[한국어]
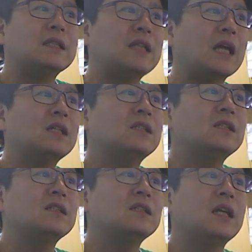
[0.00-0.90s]
자극
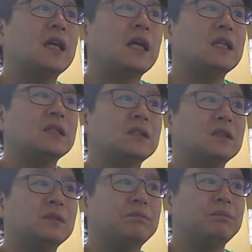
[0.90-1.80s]
증상의
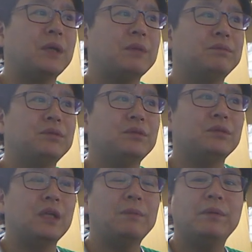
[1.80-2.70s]
가능성을
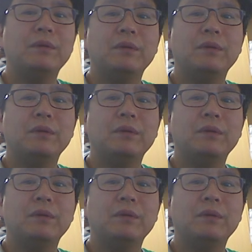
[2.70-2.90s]
100% 예,